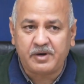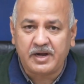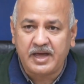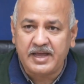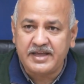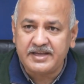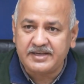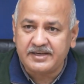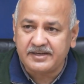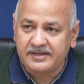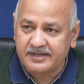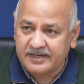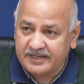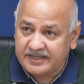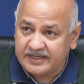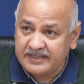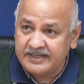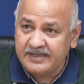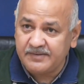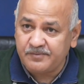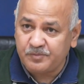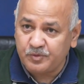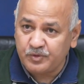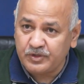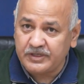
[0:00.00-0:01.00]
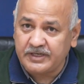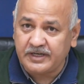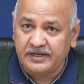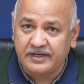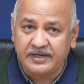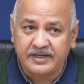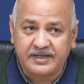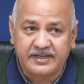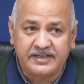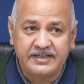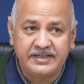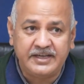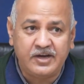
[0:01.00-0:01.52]
पढ़ाई कर रखी है पूरी कर
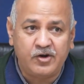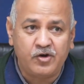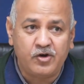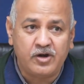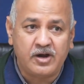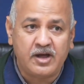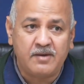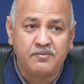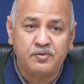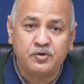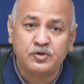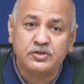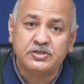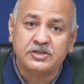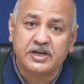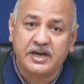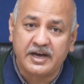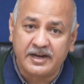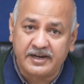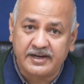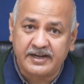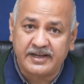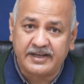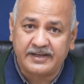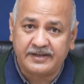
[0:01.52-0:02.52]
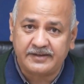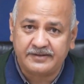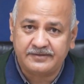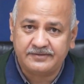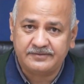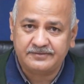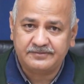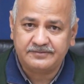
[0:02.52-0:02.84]
रखी है और अब कुछ कर रहे हैं